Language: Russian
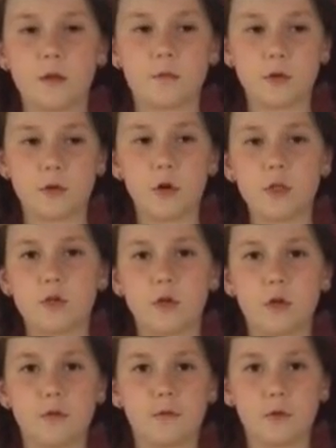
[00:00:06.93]
Бергольц
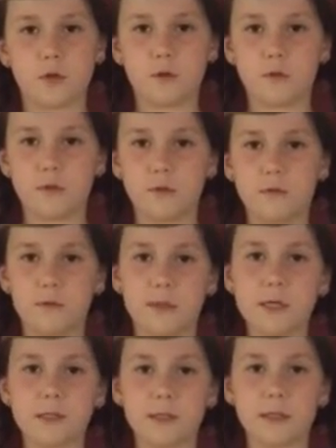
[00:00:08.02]
Ольга Федоровна,
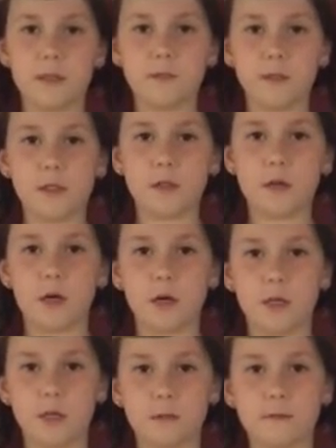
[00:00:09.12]
февральский дневник,
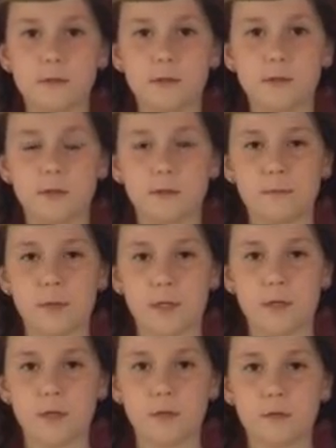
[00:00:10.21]
отрывок из
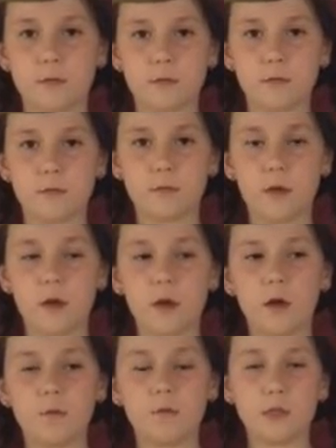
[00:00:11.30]
стихотворения.
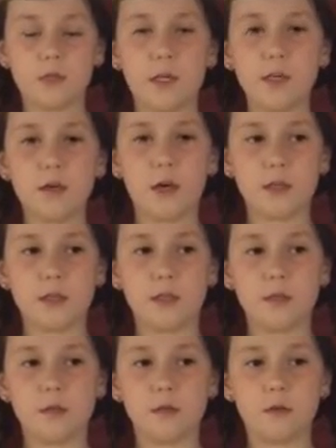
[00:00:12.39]
Был день как
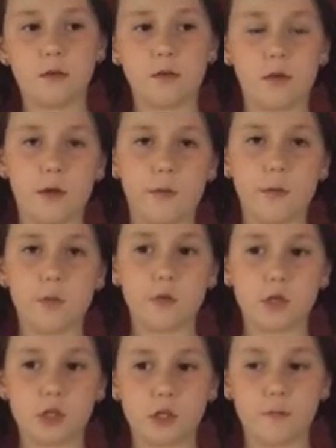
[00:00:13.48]
день, ко мне
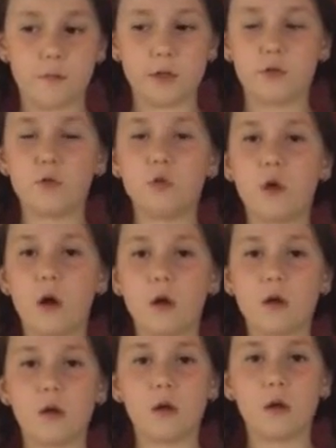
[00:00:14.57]
пришла подруга,
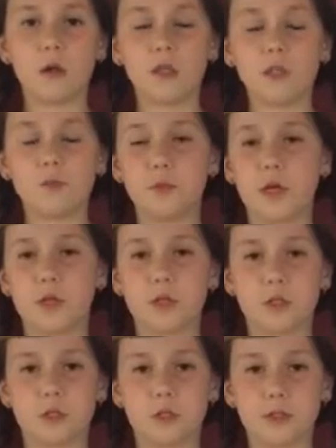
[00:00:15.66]
Не
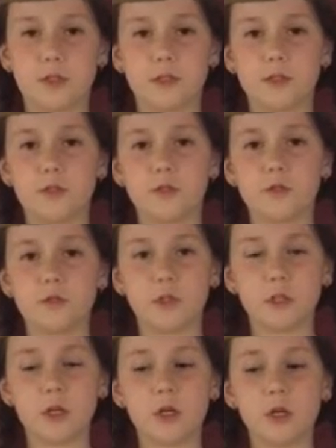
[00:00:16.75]
плача рассказала, что
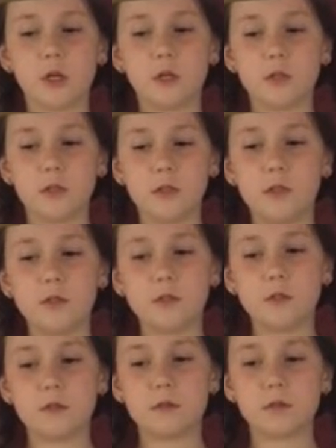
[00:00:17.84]
вчера
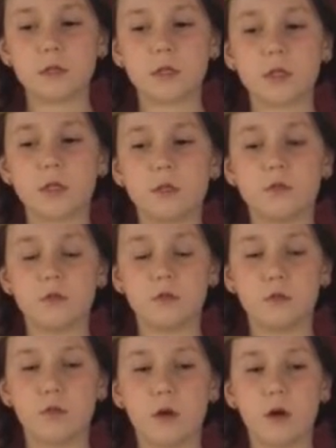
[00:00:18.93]
Единственного сохранила
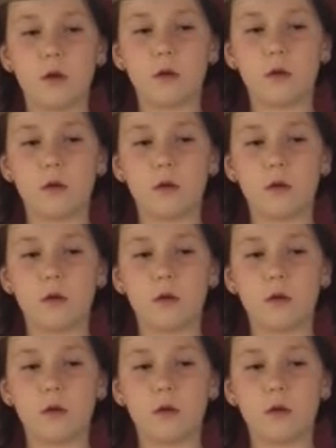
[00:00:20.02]
друга,